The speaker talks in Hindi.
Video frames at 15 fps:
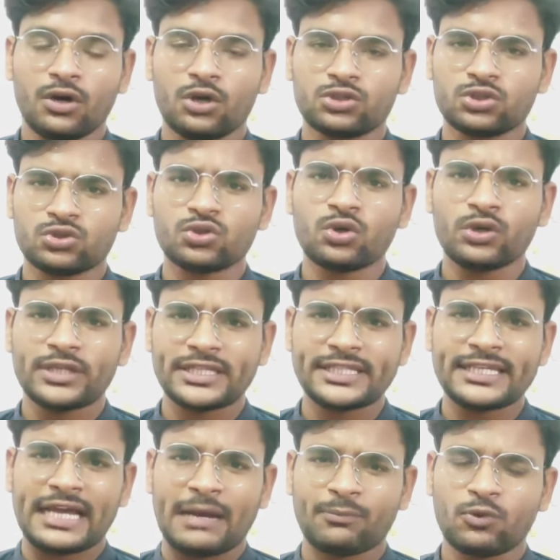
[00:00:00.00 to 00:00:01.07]
दोस्तों यदि
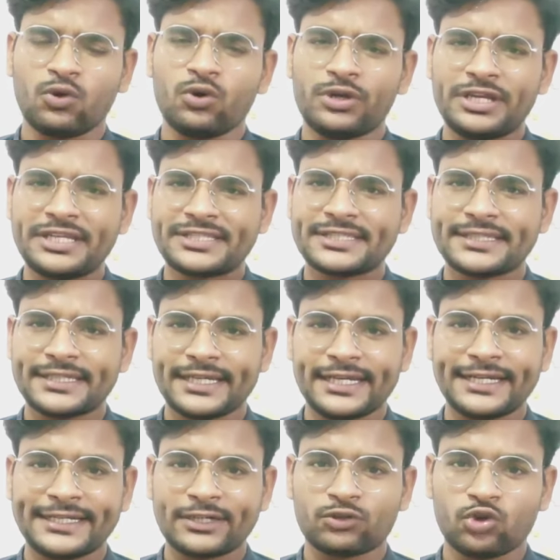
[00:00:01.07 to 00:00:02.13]
आपको इससे
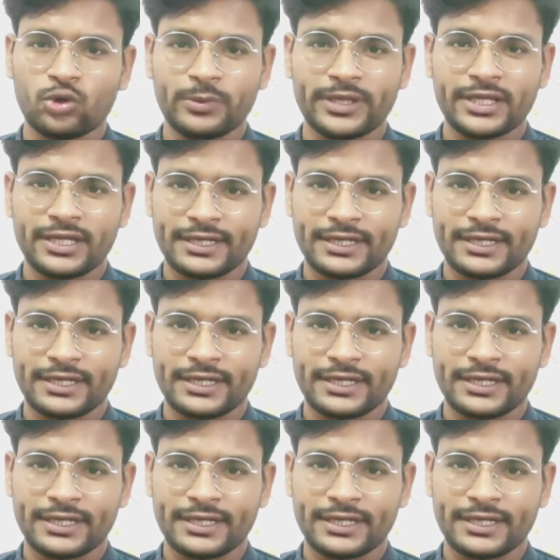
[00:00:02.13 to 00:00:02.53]
रिलेटेड कोई भी